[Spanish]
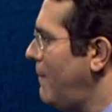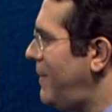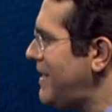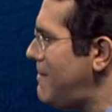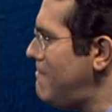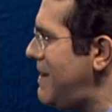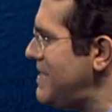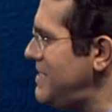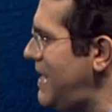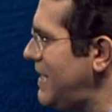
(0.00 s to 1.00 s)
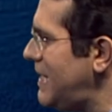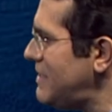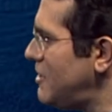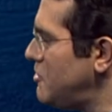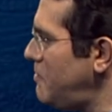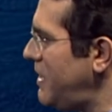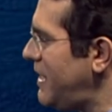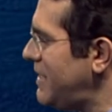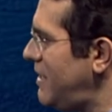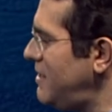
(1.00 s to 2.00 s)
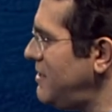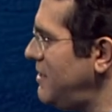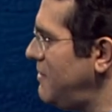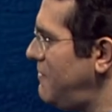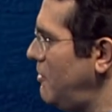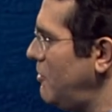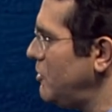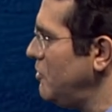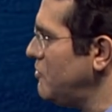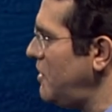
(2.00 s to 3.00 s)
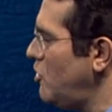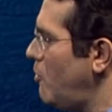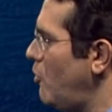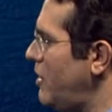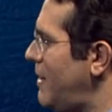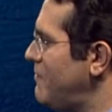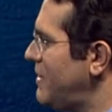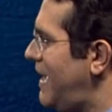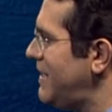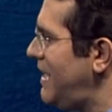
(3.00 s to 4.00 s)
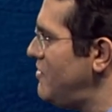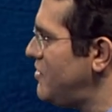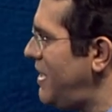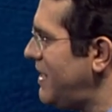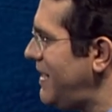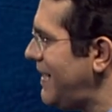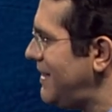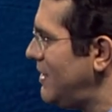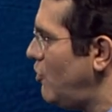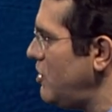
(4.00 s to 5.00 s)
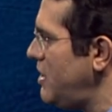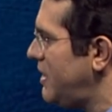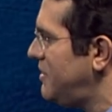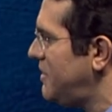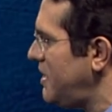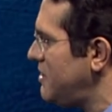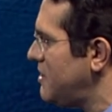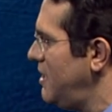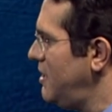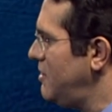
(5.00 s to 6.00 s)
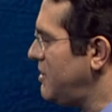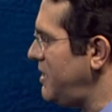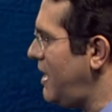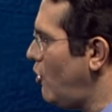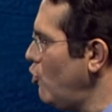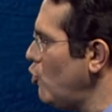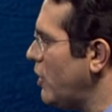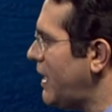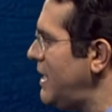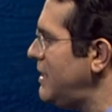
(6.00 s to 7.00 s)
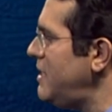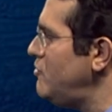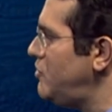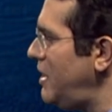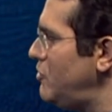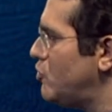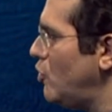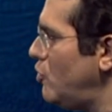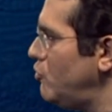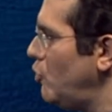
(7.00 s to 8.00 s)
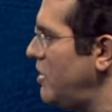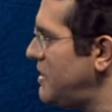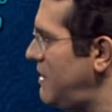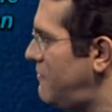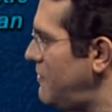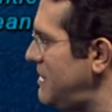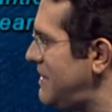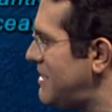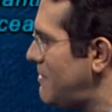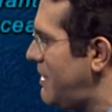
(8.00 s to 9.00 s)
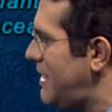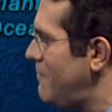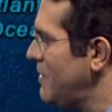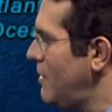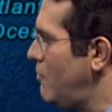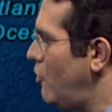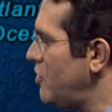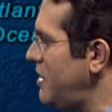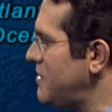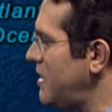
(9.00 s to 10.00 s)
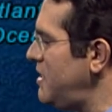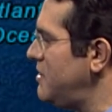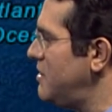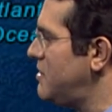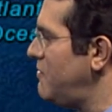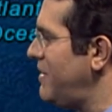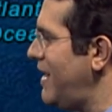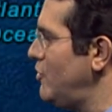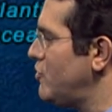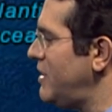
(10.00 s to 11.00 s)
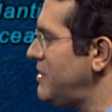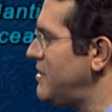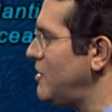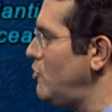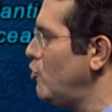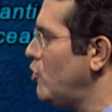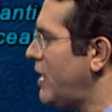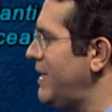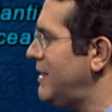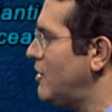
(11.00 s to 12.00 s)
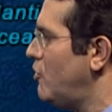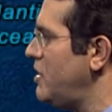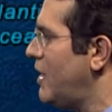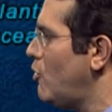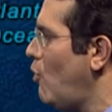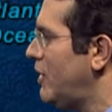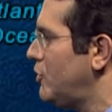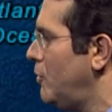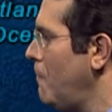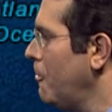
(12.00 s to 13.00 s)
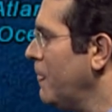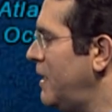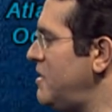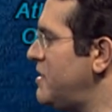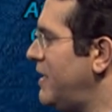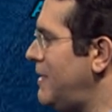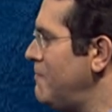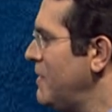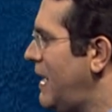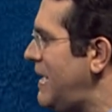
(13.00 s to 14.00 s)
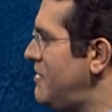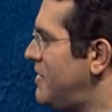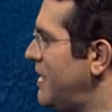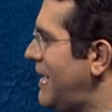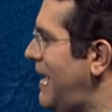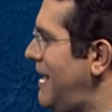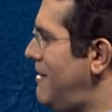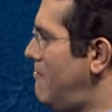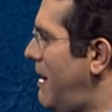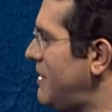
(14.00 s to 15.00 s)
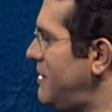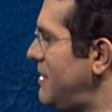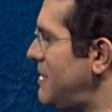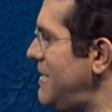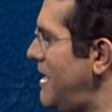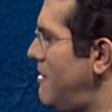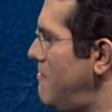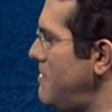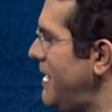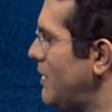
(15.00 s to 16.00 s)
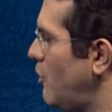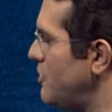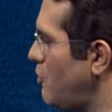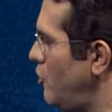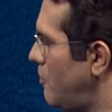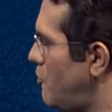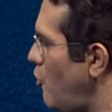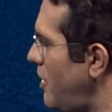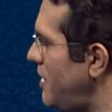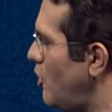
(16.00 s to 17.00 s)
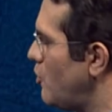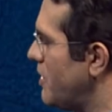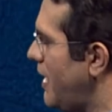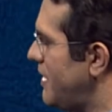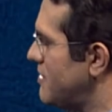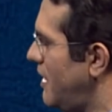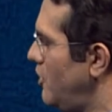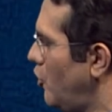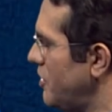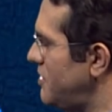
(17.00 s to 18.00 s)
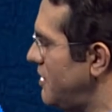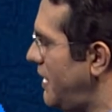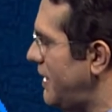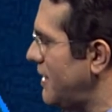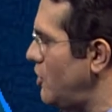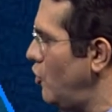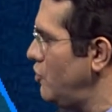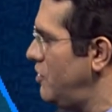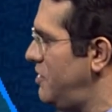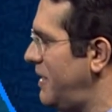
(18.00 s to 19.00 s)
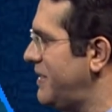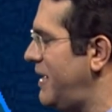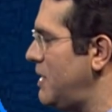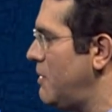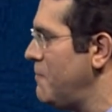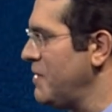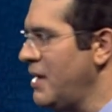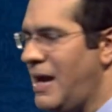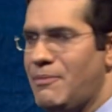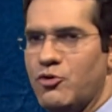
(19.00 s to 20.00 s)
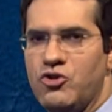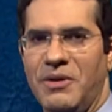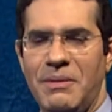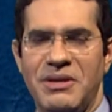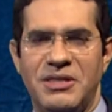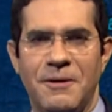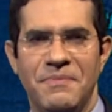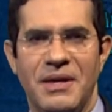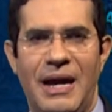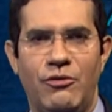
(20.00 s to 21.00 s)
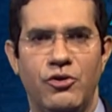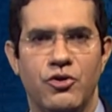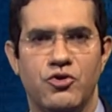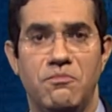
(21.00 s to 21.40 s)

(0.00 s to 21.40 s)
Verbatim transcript: Para mañana se espera que este fenómeno atmosférico pueda alcanzar la categoría 3 sería un huracán intenso. Durante el fin de semana podría seguir intensificándose hasta ser un huracán categoría 4 y será entre el martes y el miércoles cuando pueda ubicarse al noreste de la región del Caribe, aproximadamente a unos